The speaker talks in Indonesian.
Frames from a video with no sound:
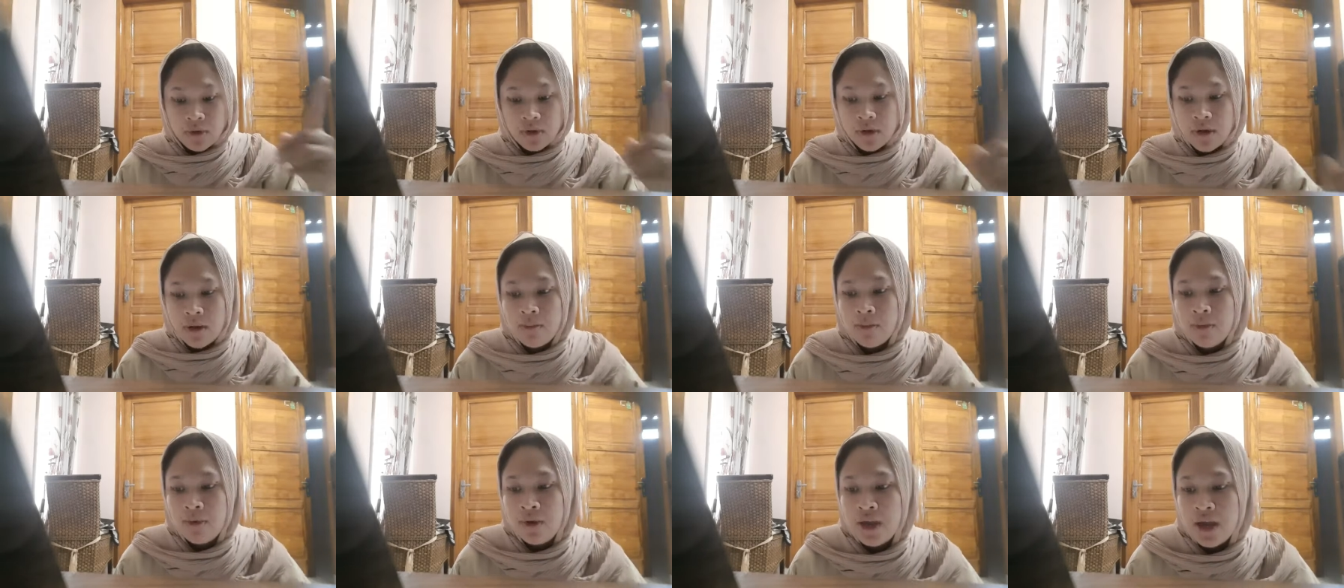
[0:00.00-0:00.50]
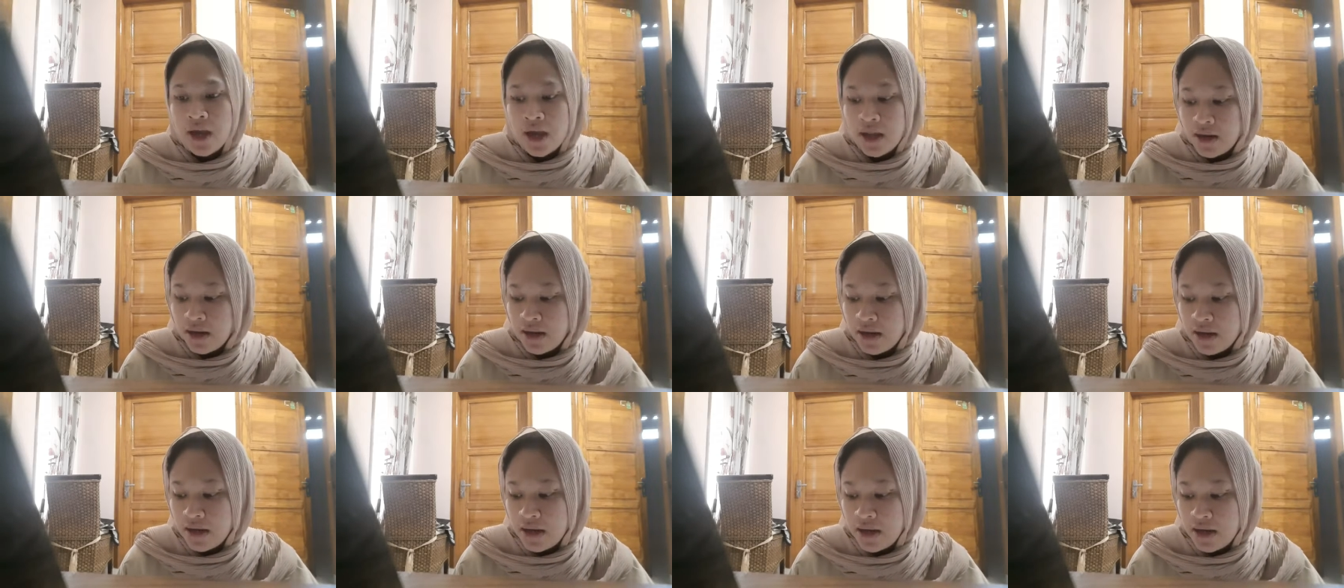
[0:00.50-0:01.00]

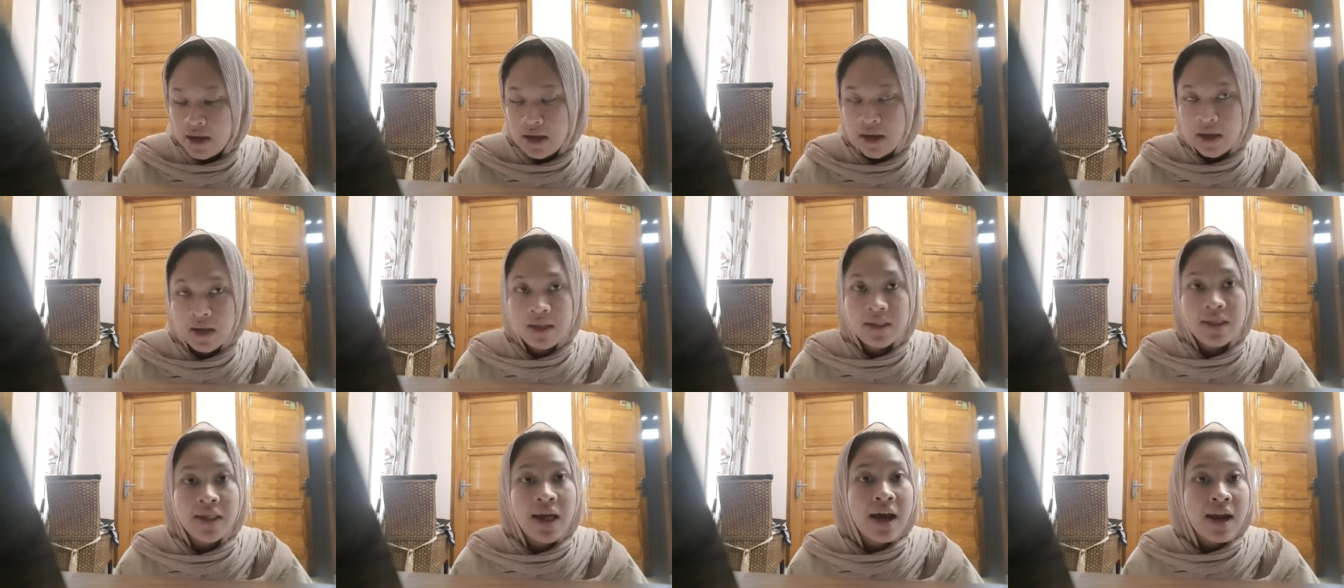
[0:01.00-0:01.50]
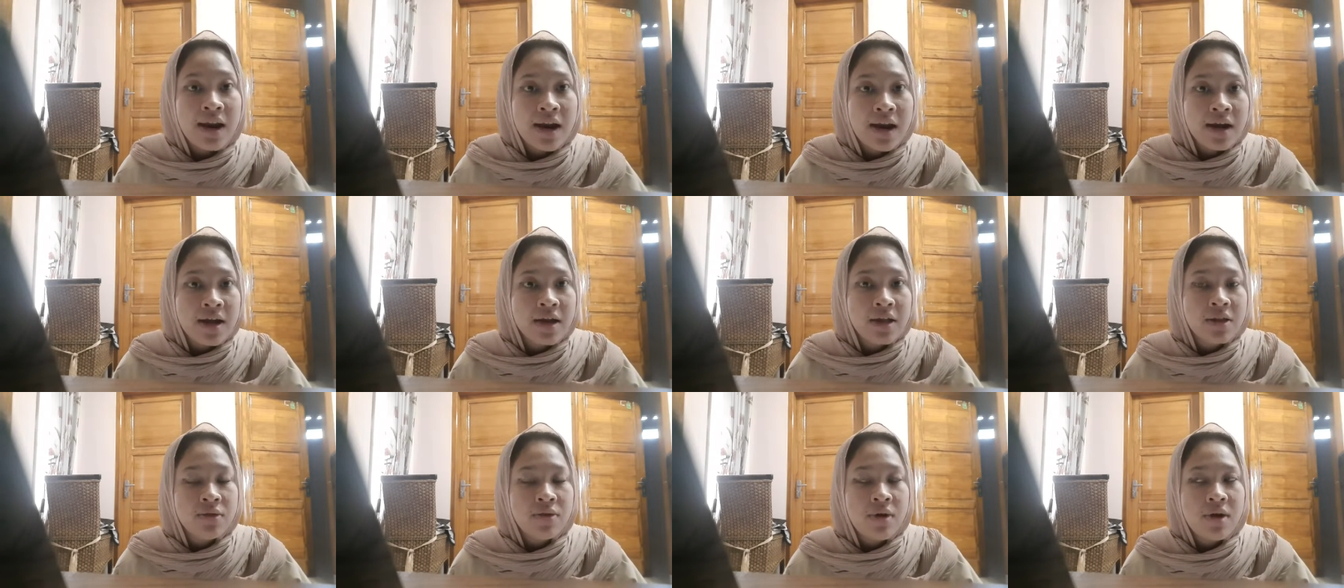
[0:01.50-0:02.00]
kemudian di jarang
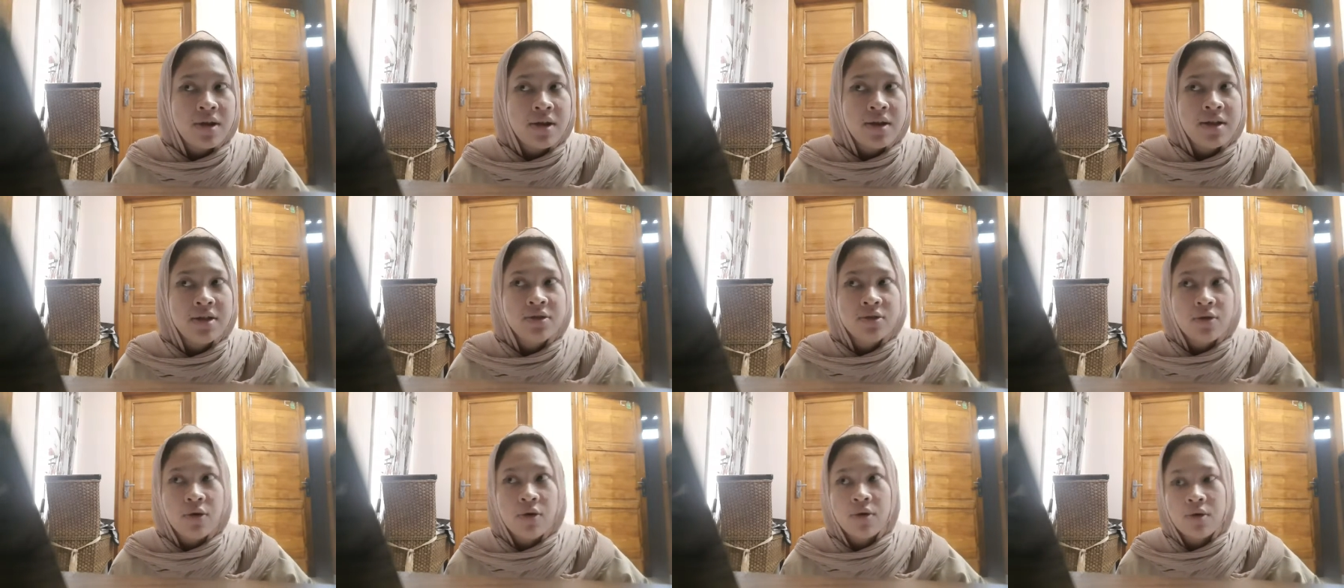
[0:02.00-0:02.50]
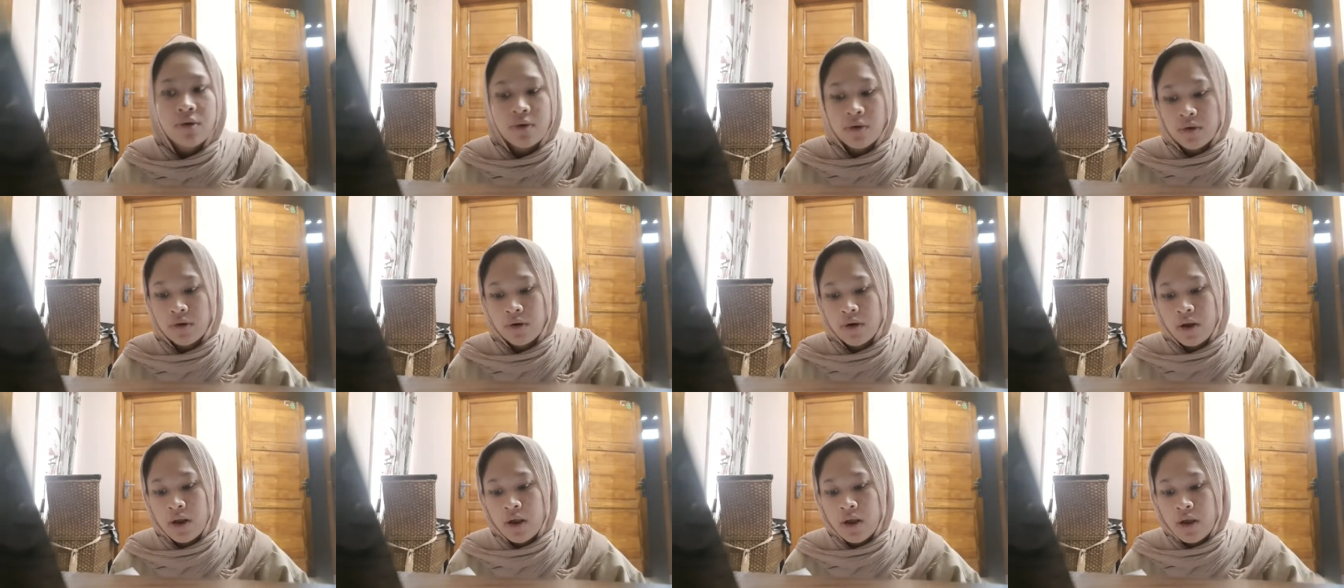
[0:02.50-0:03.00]
itu ada di skor
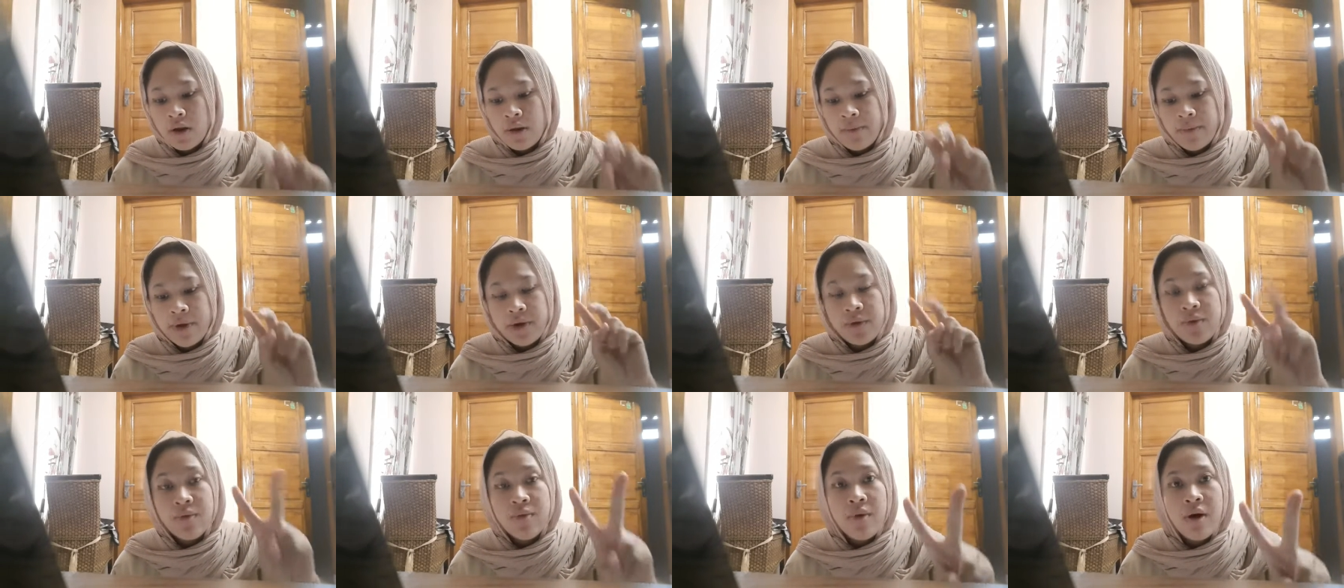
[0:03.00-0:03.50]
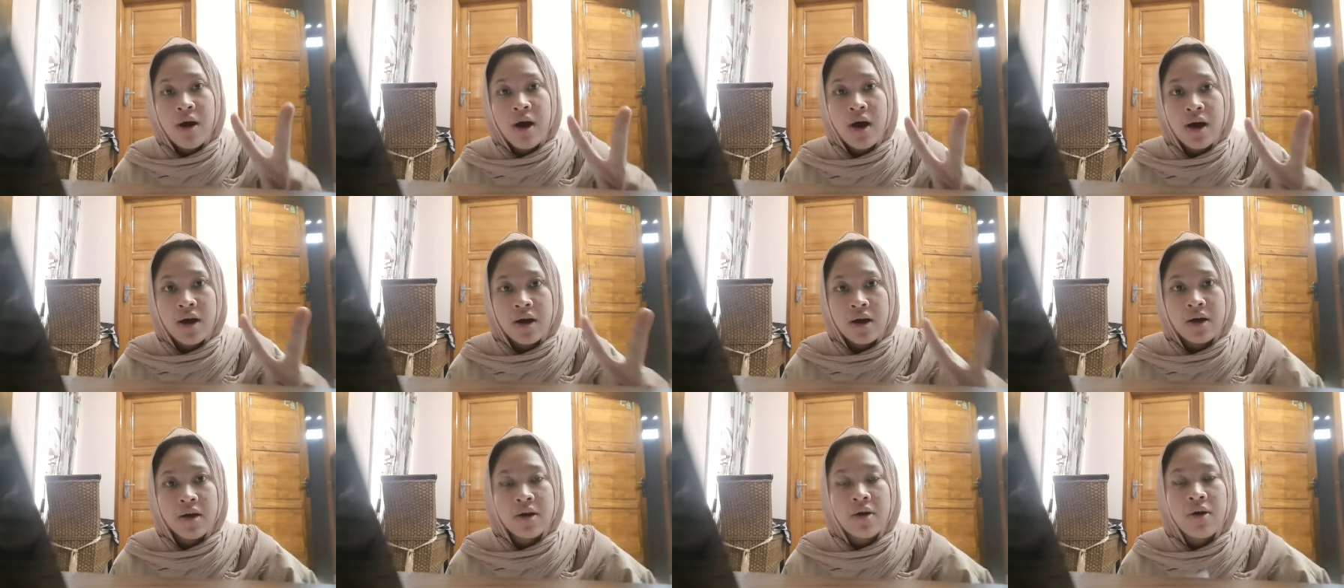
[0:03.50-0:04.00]
nomor
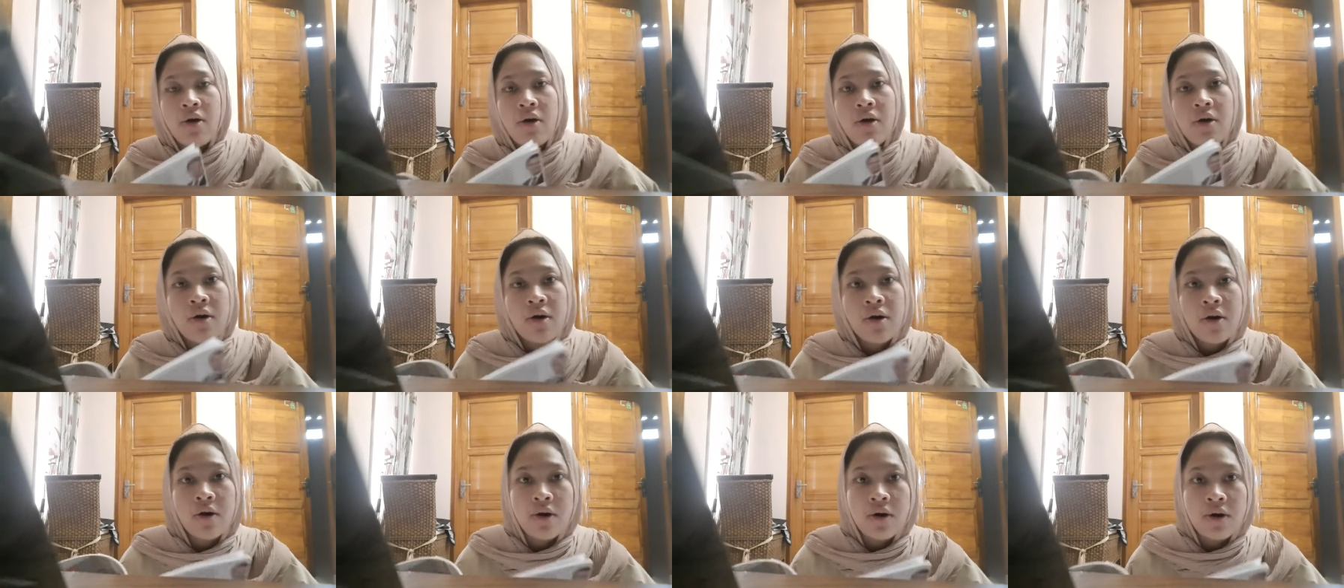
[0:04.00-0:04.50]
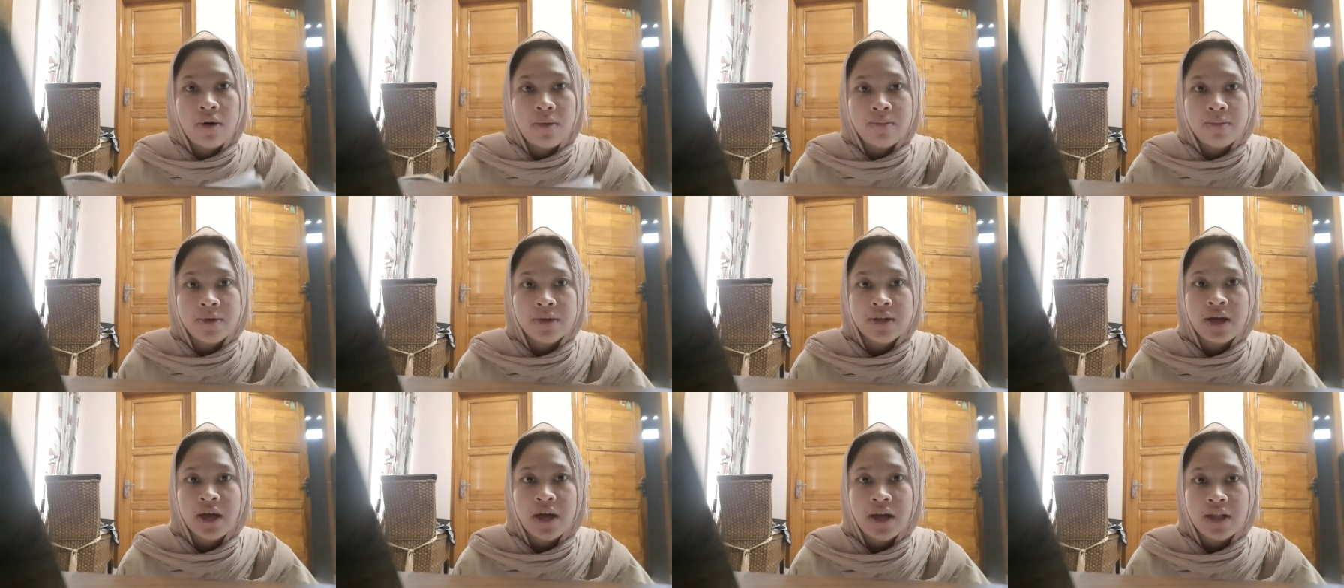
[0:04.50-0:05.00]
2 kalau
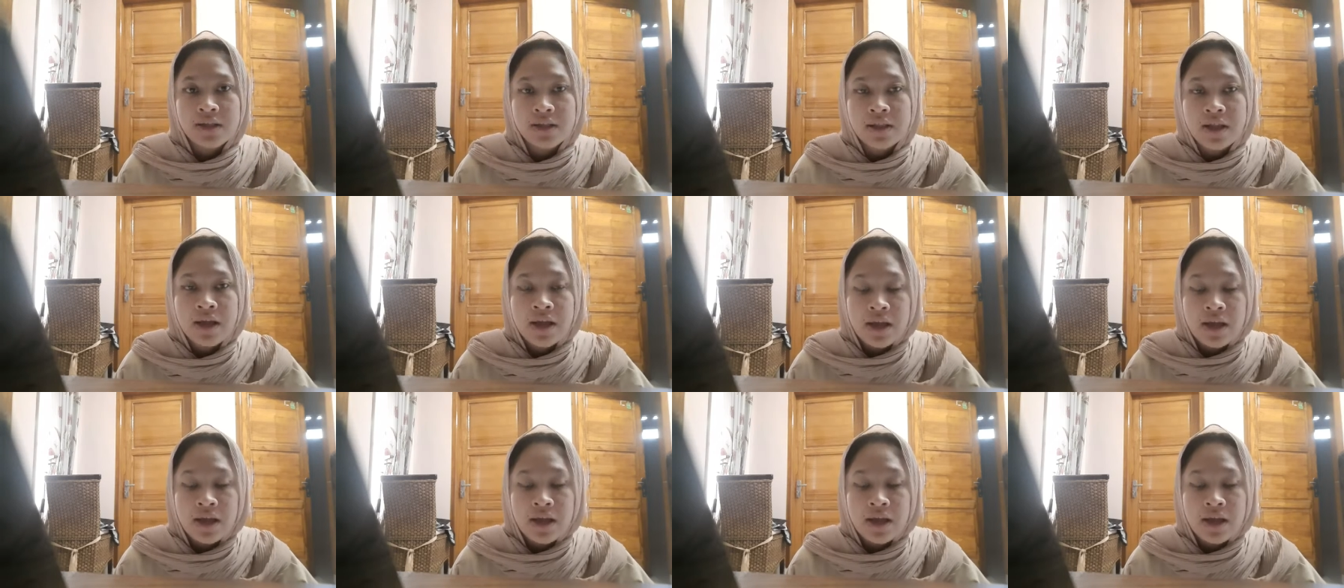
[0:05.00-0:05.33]
misalkan